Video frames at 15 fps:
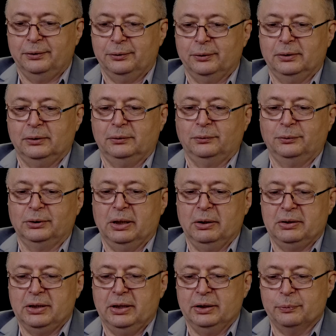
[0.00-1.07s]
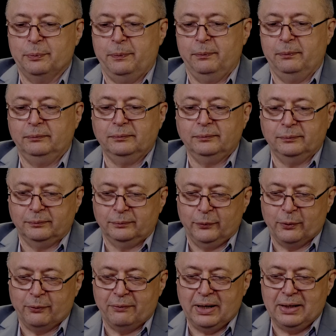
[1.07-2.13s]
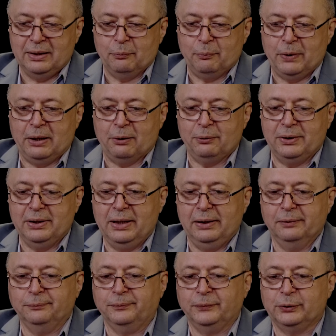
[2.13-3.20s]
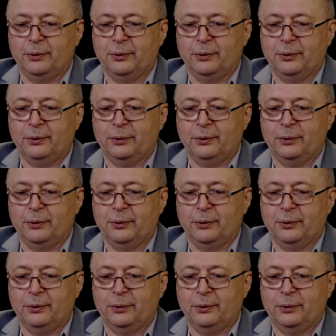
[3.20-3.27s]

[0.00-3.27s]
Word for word: Но уже через буквально пару дней